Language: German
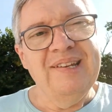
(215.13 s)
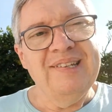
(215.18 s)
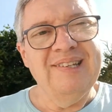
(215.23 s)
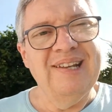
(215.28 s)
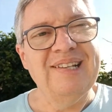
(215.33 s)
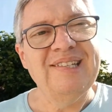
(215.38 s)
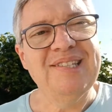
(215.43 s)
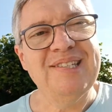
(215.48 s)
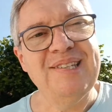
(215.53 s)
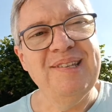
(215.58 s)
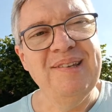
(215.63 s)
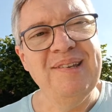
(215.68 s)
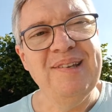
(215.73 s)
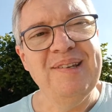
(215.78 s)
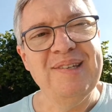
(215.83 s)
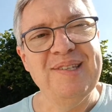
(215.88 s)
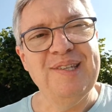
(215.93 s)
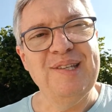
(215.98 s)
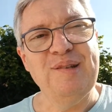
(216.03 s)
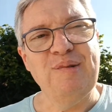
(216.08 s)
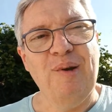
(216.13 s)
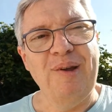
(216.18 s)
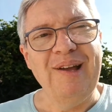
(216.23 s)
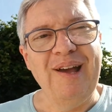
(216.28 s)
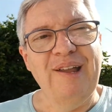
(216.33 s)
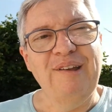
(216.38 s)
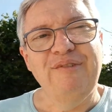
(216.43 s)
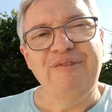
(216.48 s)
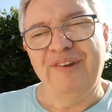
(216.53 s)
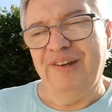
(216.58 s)
dass sie neue
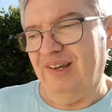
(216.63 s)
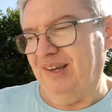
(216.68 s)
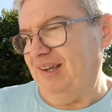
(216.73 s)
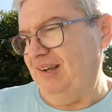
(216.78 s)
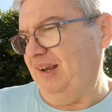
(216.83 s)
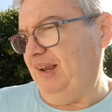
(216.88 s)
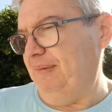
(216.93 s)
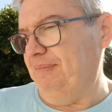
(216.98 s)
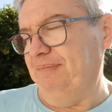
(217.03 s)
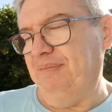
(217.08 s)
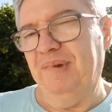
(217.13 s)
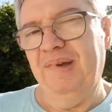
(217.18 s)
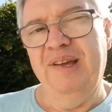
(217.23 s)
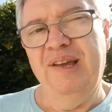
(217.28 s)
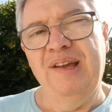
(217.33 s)
Anfänge erleben.